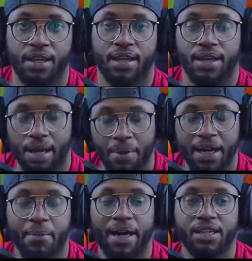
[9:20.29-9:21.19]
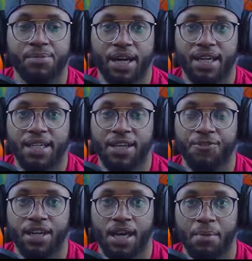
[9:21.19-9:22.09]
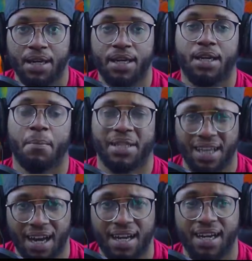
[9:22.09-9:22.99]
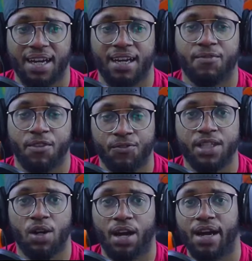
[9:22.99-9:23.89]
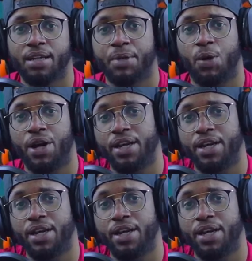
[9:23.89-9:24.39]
كان معكم عادل من قناه انفين جيمنج ملتقانا في الفيديو القادم يا اخوان